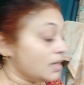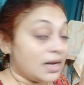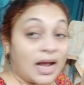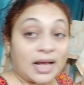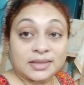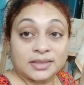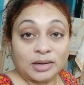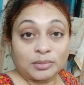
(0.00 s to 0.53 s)

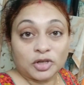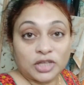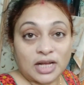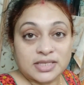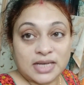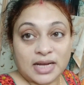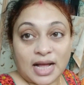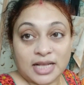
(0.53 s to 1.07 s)
রাত্রের মধ্যে
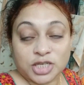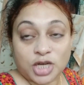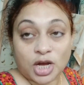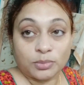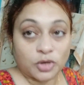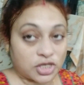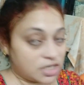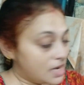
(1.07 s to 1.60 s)
আজকে
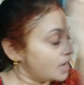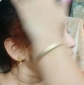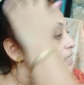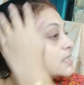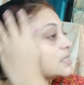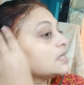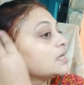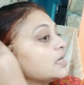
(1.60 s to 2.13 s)
কাজকর্ম শেষ
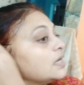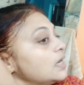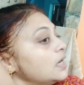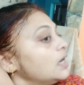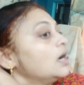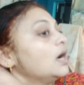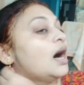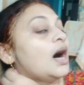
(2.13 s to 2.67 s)

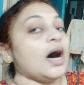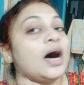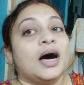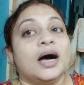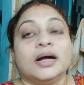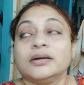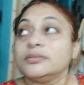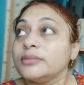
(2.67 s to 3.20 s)

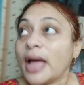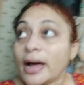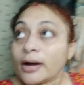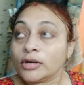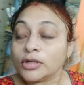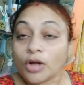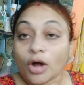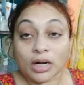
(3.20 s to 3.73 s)
আর
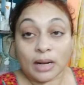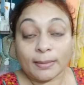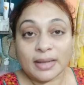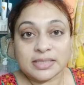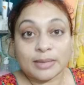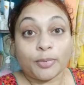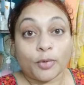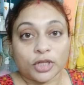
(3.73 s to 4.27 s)
এখন কটা
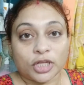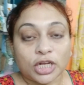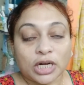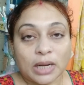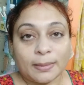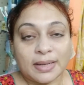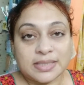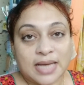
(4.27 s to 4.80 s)
বাজে
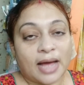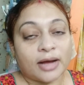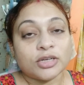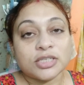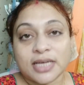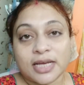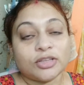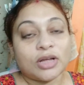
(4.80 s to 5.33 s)
পনেরোটা বাজে
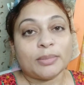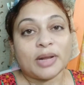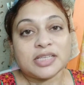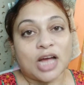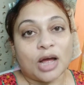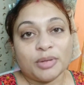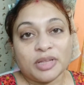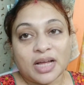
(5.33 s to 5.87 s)
এখন যেহেতু আমরা
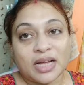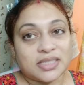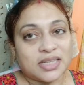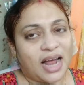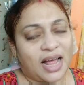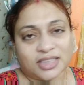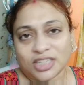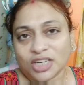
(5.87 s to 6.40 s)
চাউমিন খাচ্ছি
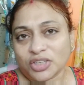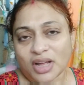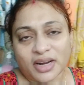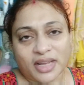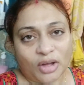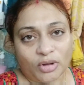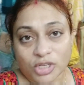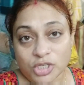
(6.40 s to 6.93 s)
রাত্রে তো
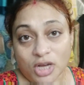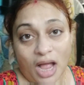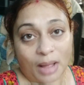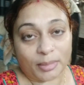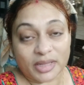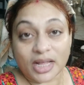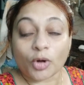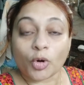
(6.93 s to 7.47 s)
আর কেউ কিছু
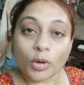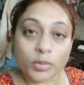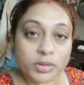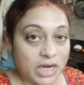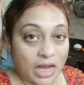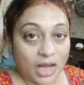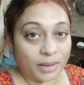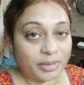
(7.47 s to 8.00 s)
খাবে না খুব
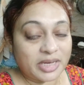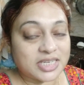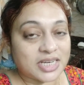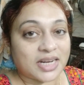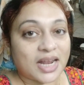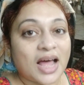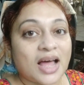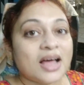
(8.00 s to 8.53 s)
স্বাভাবিক
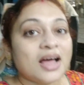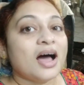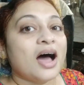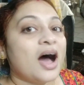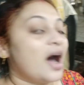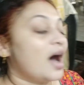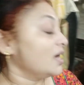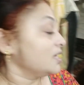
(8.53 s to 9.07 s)
সেটা
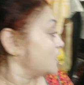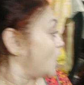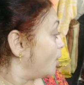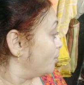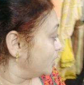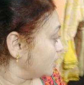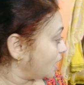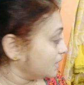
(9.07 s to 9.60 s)
আর
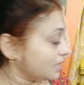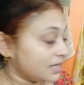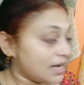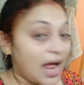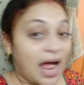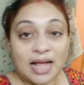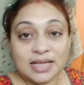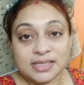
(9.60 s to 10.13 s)
চাউমিন
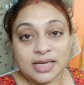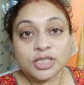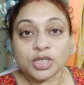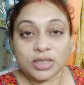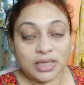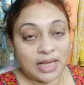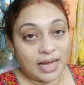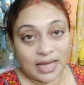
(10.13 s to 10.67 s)
খানিকটা আছে
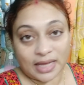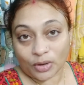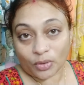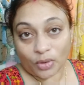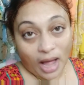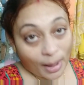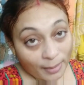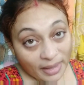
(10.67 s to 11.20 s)
যদি লাগে কেউ
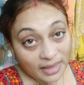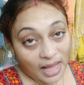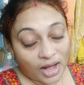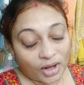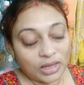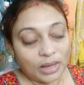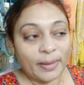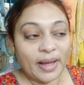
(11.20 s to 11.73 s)
খাবে না
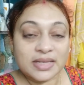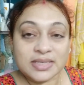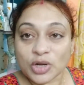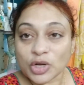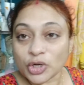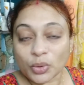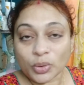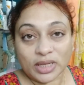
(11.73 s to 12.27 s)
হলে ব্যাস
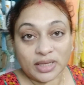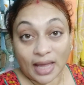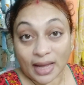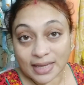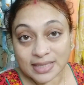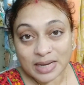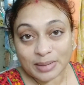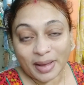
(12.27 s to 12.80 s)
ওইটুকুনি
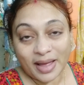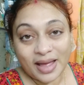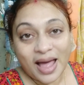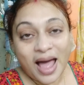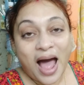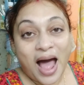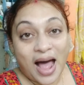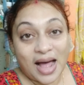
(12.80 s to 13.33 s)
থেকে যাবে
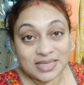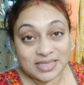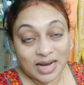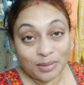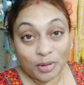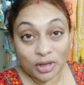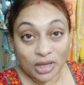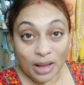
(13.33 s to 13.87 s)

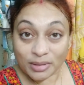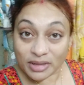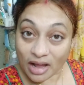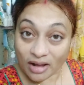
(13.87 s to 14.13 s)
আজকের মতো আমি